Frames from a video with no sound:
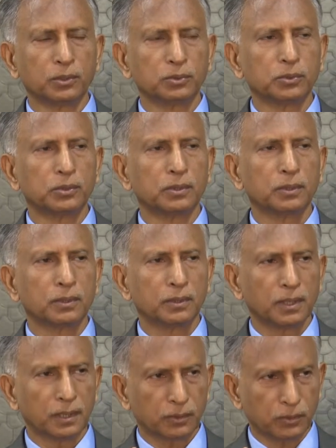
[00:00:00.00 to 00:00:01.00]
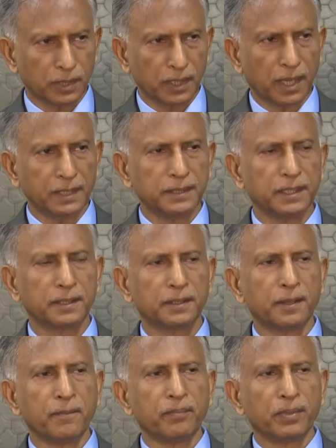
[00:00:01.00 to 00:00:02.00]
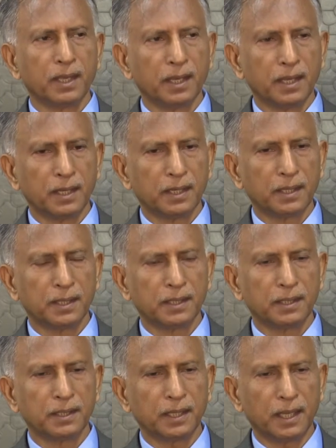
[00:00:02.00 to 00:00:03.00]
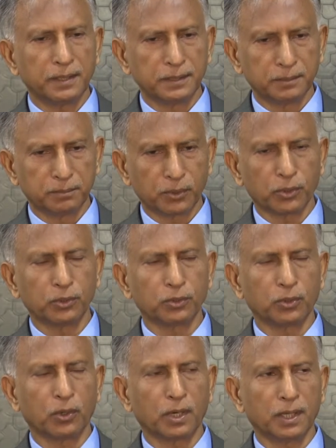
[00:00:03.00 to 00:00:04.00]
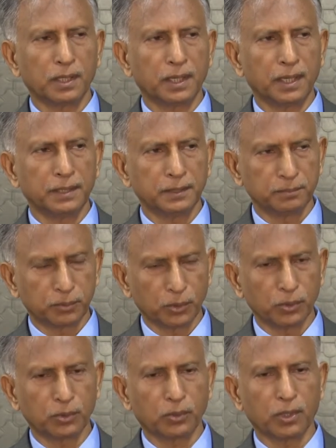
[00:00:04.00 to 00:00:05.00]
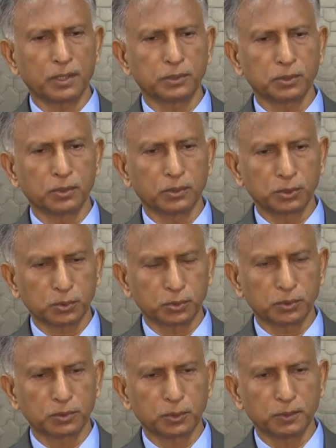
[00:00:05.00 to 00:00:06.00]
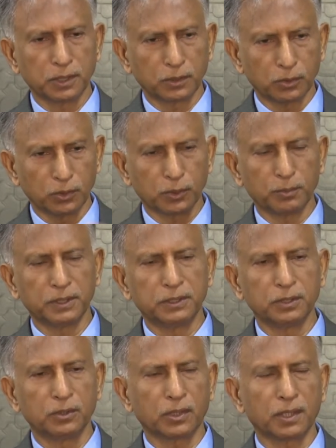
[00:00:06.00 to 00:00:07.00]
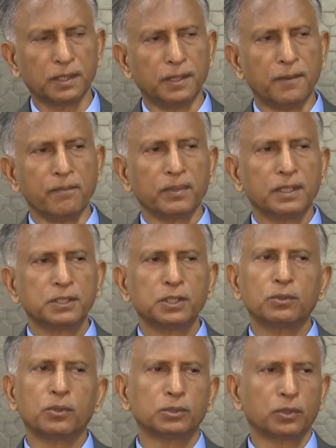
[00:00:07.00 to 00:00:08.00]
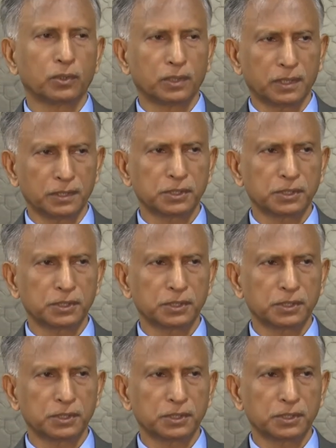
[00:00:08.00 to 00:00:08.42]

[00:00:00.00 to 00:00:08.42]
নতুন করে আইনের আইন প্রণয়ন করা আইন প্রয়োগ করার জন্য সুযোগ সুবিধাগুলো প্রবৃদ্ধি করা সেগুলোও দরকার